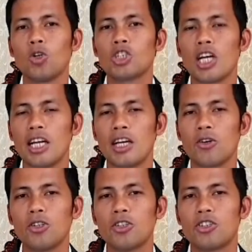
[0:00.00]
ug
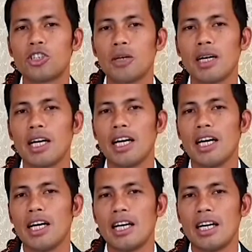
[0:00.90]
sa likod sa
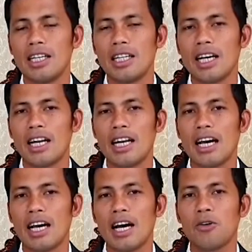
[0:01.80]
mga
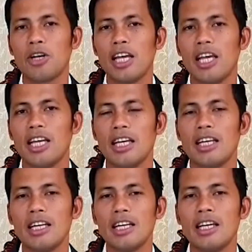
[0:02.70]
naglakaw
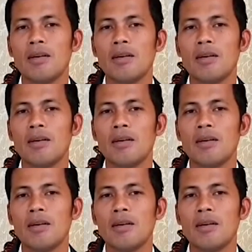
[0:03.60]
niini